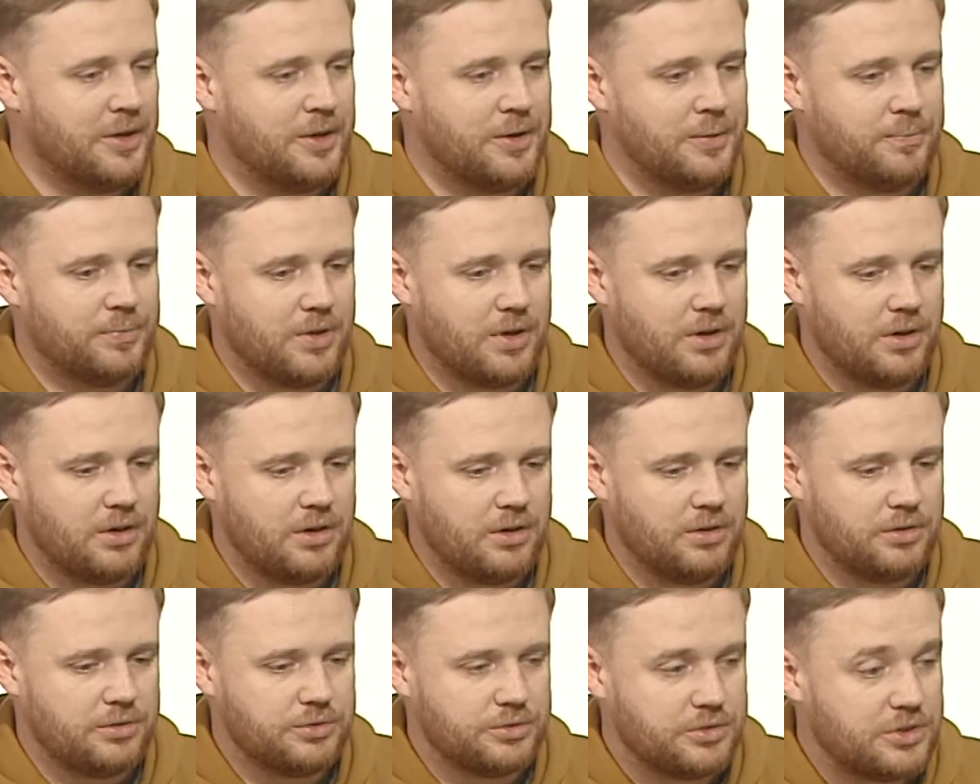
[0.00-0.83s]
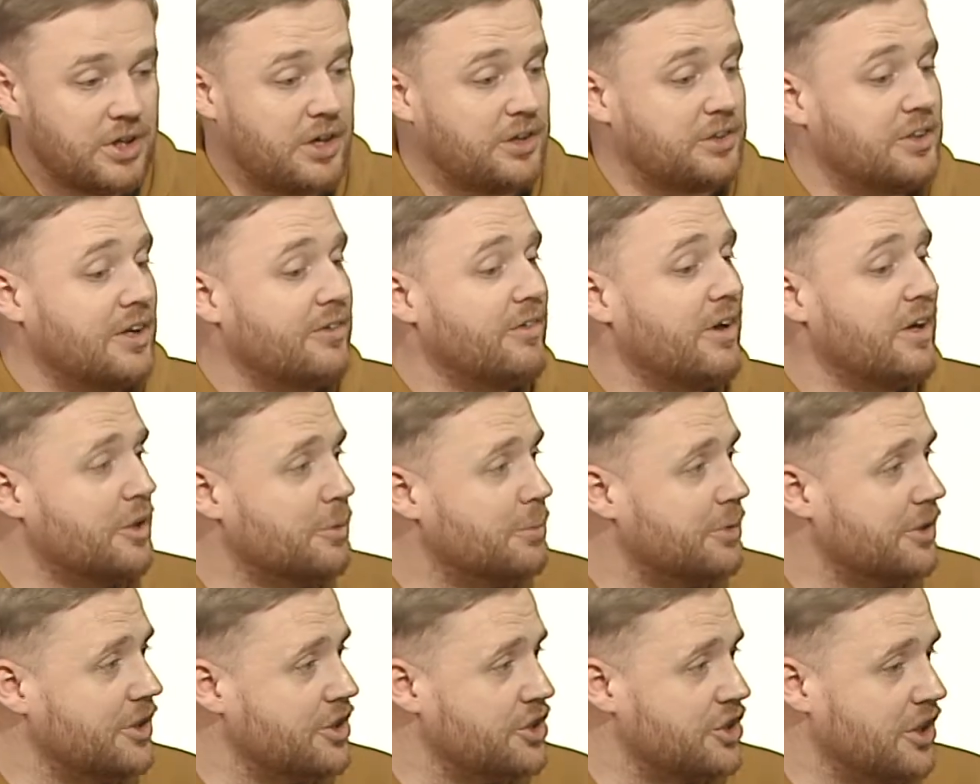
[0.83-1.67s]
э, так, Навальный
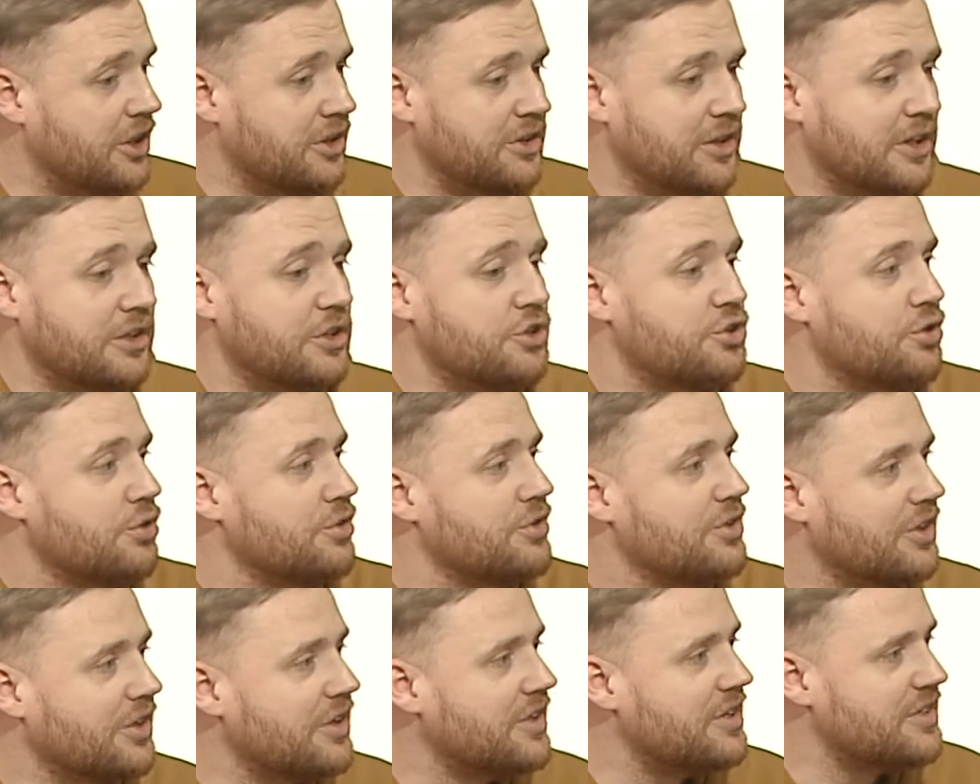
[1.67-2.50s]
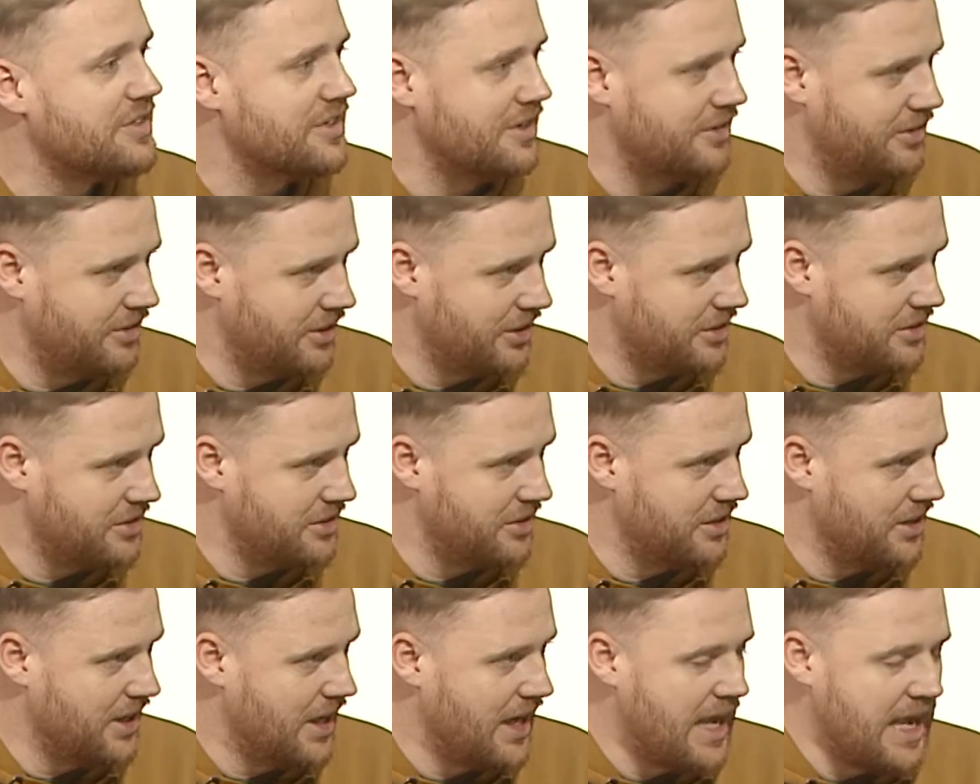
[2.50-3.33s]
приезжает, надо что-нибудь организовать.
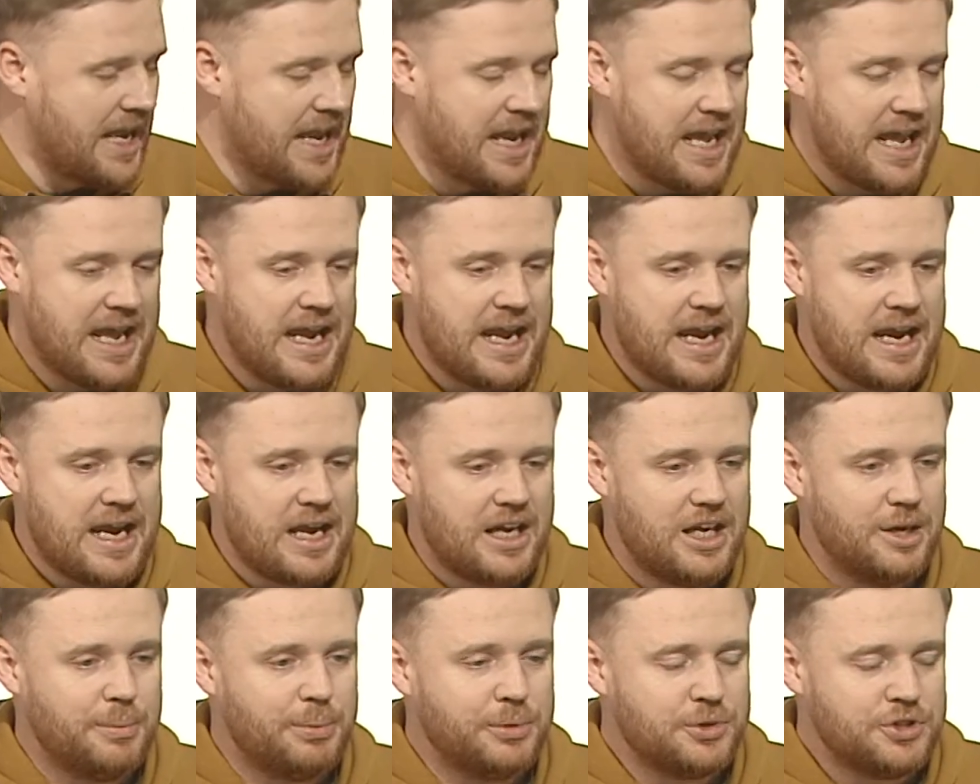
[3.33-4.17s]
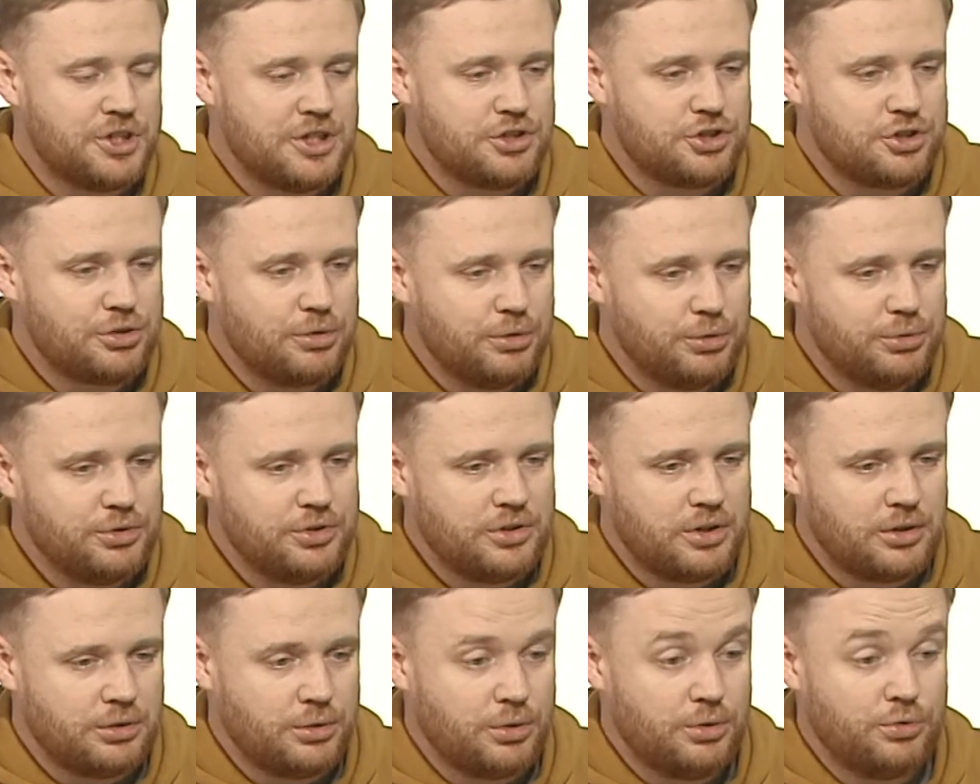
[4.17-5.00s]
И получается, что люди,
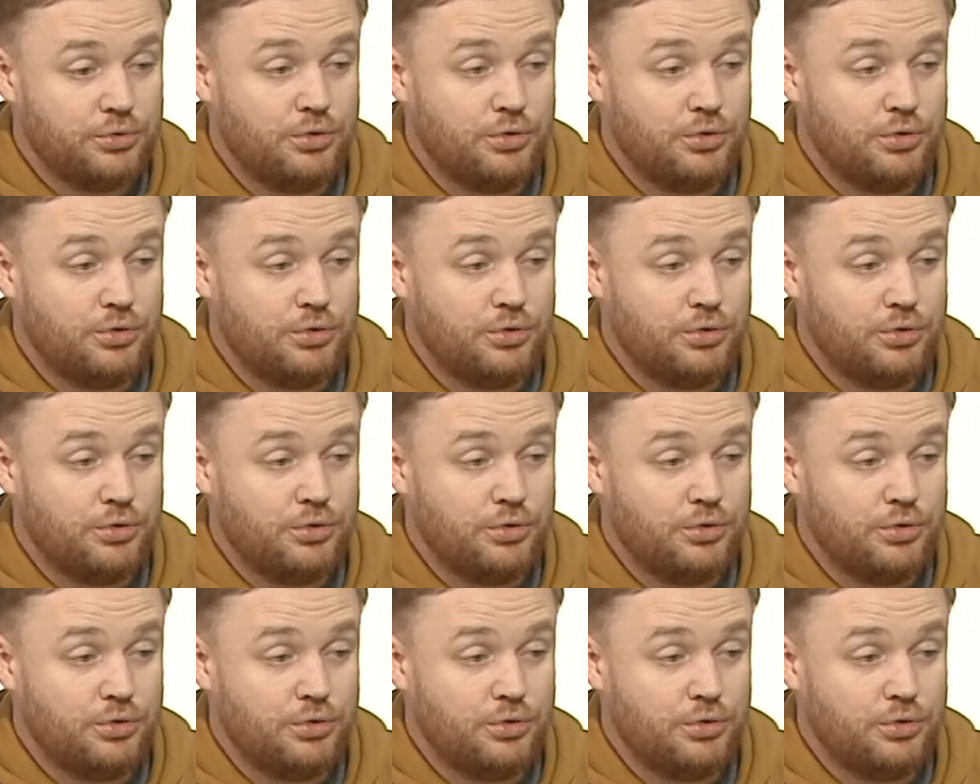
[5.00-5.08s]
которые, в